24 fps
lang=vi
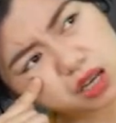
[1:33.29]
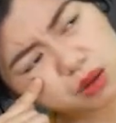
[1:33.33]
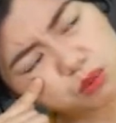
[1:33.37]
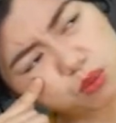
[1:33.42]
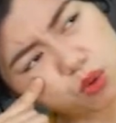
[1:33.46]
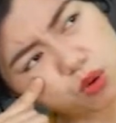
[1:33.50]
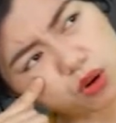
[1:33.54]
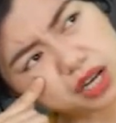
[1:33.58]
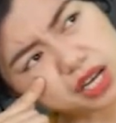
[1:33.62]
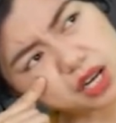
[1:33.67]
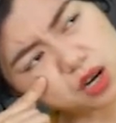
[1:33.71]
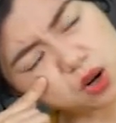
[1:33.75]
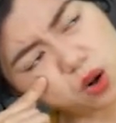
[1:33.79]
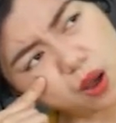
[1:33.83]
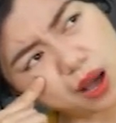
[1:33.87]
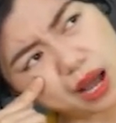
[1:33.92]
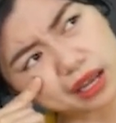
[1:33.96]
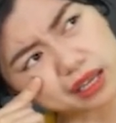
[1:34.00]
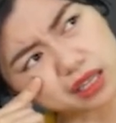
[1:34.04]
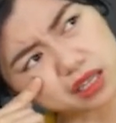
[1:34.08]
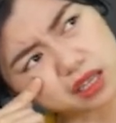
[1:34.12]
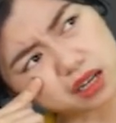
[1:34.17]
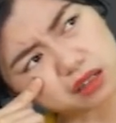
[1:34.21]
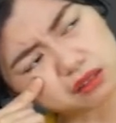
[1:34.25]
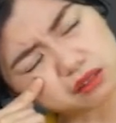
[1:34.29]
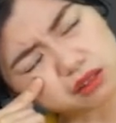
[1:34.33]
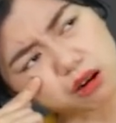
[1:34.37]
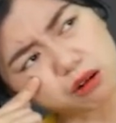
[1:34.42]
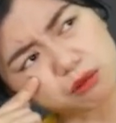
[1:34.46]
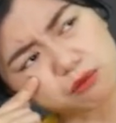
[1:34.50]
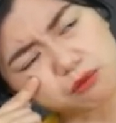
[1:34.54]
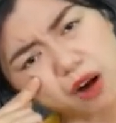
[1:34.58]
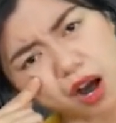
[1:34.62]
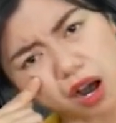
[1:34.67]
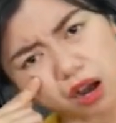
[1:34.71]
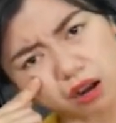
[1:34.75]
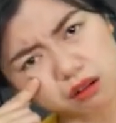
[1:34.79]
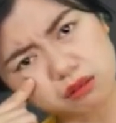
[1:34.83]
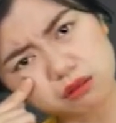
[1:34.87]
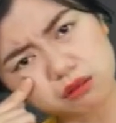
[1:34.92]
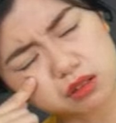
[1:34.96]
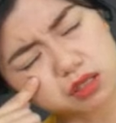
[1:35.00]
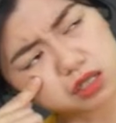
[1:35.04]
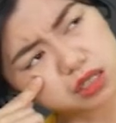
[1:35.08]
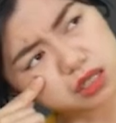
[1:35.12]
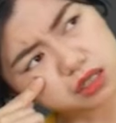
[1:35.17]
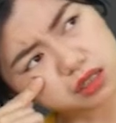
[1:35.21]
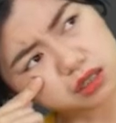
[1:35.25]
một cái loại ờ, thực vật
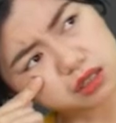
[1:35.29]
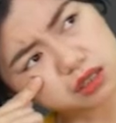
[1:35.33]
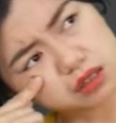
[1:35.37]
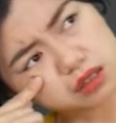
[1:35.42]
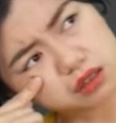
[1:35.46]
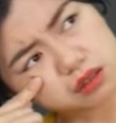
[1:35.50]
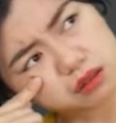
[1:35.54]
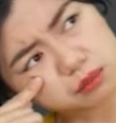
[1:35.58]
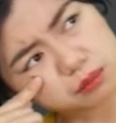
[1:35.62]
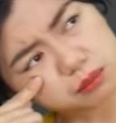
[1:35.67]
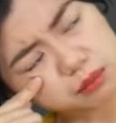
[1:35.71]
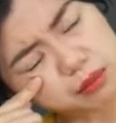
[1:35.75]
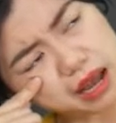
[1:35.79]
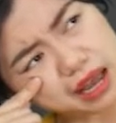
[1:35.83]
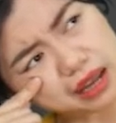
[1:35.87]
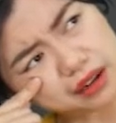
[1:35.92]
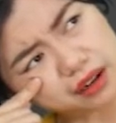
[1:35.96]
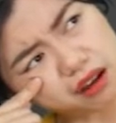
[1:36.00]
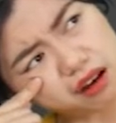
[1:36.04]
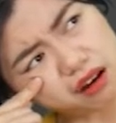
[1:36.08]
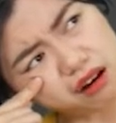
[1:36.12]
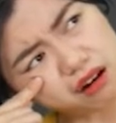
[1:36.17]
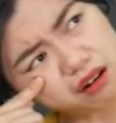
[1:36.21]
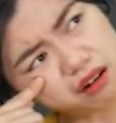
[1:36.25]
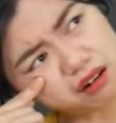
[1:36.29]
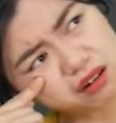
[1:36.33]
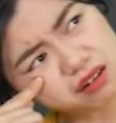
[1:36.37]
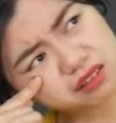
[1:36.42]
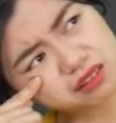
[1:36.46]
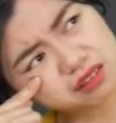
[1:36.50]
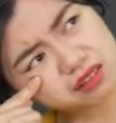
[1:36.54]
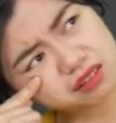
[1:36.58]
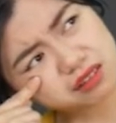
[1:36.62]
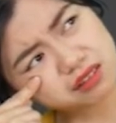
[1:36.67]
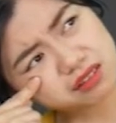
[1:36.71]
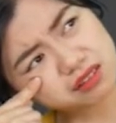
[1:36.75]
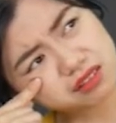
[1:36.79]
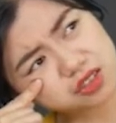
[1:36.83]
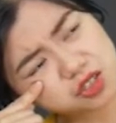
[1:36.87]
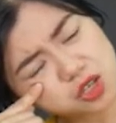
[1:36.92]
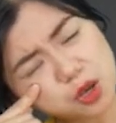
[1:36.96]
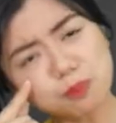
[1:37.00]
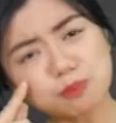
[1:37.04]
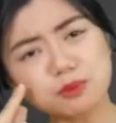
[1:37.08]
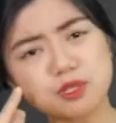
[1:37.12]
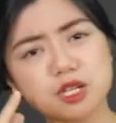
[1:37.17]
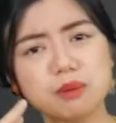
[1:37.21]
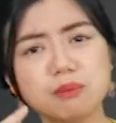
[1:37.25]
mà nó
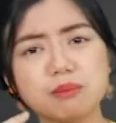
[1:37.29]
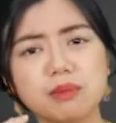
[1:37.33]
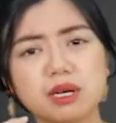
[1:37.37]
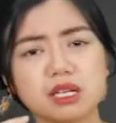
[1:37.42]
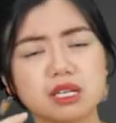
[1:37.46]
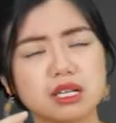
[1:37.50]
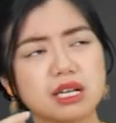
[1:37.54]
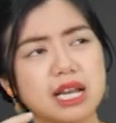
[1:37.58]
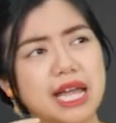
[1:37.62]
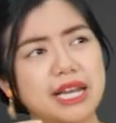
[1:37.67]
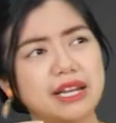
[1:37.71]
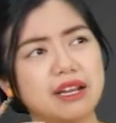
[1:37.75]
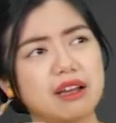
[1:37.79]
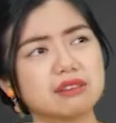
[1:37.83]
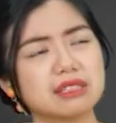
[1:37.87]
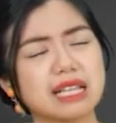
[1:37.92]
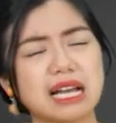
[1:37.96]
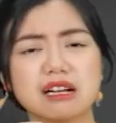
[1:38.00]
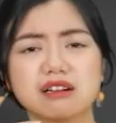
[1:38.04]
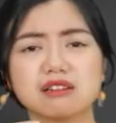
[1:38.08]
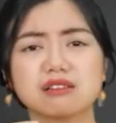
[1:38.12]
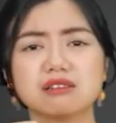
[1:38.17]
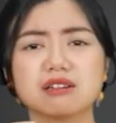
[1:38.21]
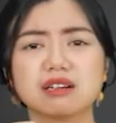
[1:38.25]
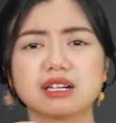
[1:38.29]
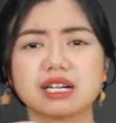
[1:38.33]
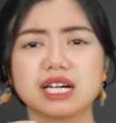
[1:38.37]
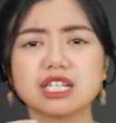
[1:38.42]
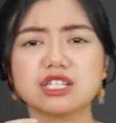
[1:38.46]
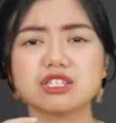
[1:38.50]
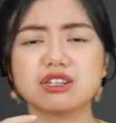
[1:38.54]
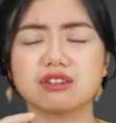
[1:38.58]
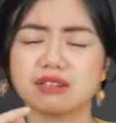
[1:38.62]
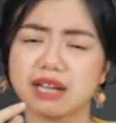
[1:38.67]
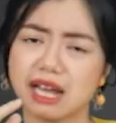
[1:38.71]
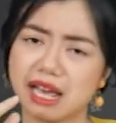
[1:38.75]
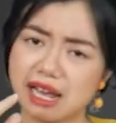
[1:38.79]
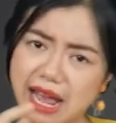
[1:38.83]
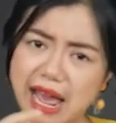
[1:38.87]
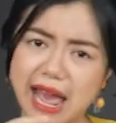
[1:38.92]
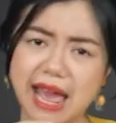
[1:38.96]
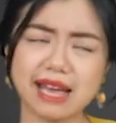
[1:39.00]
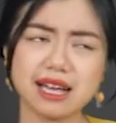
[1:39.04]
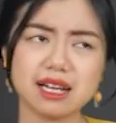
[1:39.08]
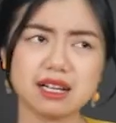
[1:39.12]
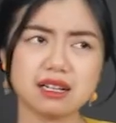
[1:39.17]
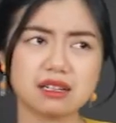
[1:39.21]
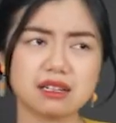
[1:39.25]
giúp cho mình là nó tăng cường cái sức đề
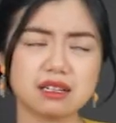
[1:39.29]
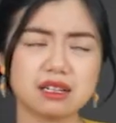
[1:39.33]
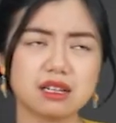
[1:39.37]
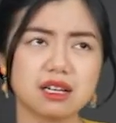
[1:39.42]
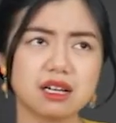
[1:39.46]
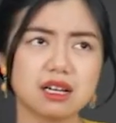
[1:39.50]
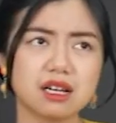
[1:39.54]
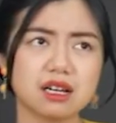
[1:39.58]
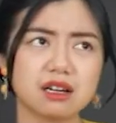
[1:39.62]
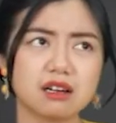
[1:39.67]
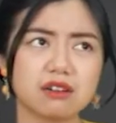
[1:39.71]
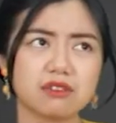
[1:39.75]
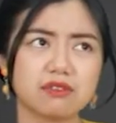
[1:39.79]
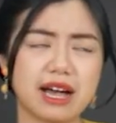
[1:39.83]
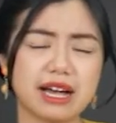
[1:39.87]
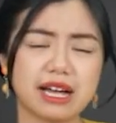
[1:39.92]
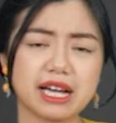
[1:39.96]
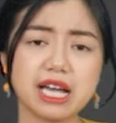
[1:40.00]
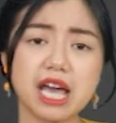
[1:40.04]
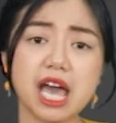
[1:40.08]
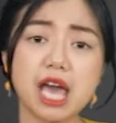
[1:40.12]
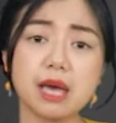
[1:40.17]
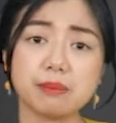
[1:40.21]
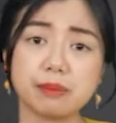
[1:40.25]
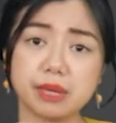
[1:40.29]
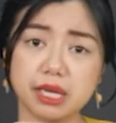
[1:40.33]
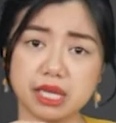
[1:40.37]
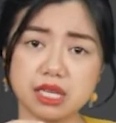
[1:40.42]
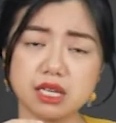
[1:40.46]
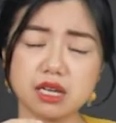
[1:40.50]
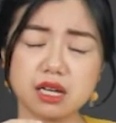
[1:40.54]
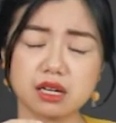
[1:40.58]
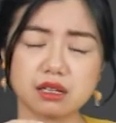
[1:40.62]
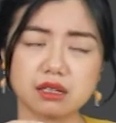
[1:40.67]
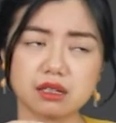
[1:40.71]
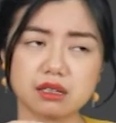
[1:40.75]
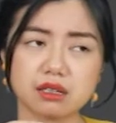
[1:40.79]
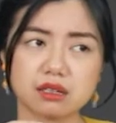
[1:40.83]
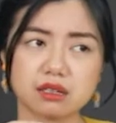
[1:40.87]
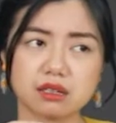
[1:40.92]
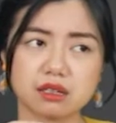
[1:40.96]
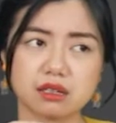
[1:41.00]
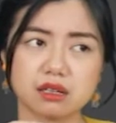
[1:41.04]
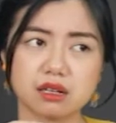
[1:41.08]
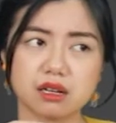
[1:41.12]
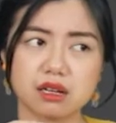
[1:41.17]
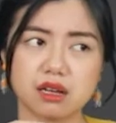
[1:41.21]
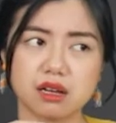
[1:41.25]
kháng và cái hệ miễn dịch
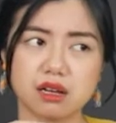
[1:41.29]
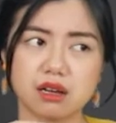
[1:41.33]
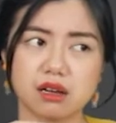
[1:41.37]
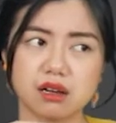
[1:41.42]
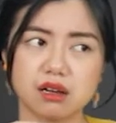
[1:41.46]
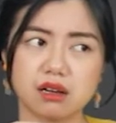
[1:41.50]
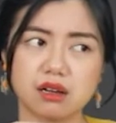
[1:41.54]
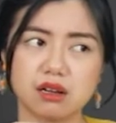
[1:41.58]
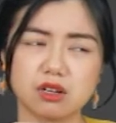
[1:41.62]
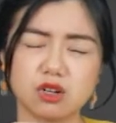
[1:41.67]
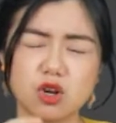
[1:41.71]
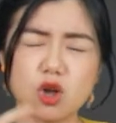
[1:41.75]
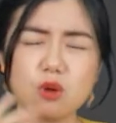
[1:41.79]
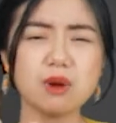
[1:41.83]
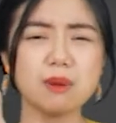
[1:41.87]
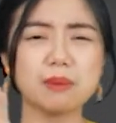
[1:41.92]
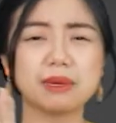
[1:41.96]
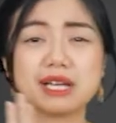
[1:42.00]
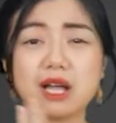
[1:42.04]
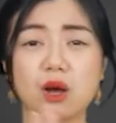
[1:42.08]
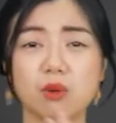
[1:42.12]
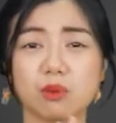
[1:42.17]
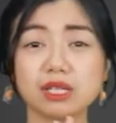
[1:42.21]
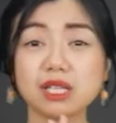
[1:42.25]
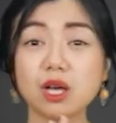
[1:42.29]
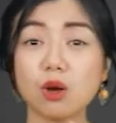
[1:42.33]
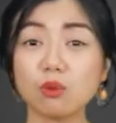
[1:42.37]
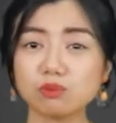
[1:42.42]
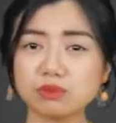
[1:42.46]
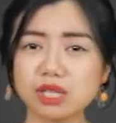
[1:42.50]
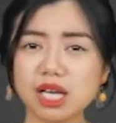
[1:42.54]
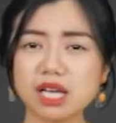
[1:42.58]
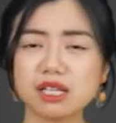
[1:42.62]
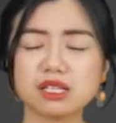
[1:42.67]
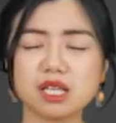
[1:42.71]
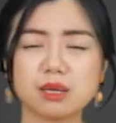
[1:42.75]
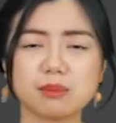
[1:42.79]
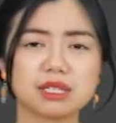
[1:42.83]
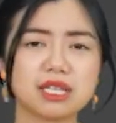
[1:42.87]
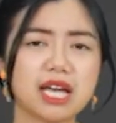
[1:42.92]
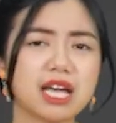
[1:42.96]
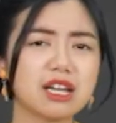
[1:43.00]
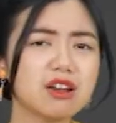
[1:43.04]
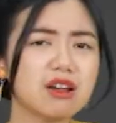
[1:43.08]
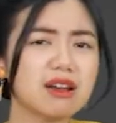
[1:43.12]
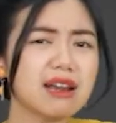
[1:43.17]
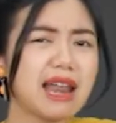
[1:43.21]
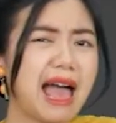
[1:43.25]
lúc mà mình đọc cái thông tin thì mình
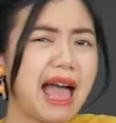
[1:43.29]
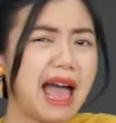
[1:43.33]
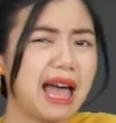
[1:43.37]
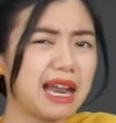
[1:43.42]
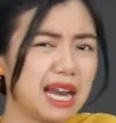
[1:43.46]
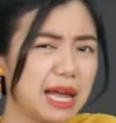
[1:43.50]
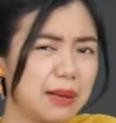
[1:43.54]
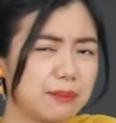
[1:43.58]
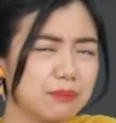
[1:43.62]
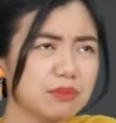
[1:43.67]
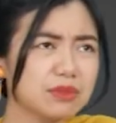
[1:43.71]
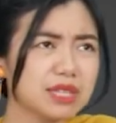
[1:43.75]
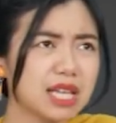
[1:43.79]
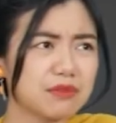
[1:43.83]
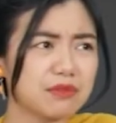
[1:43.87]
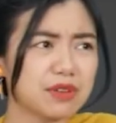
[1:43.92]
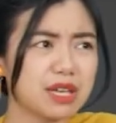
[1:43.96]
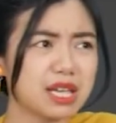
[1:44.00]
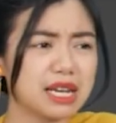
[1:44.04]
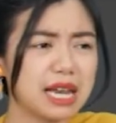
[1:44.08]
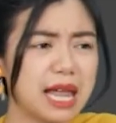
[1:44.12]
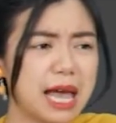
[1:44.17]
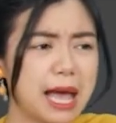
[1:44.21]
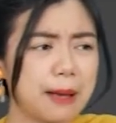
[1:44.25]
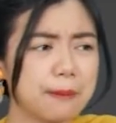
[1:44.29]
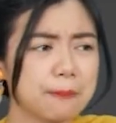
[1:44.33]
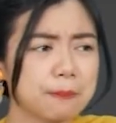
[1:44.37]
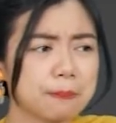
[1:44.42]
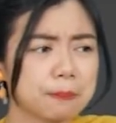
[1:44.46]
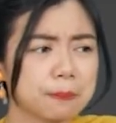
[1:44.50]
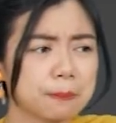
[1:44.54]
thấy nó lạ lắm tại vì là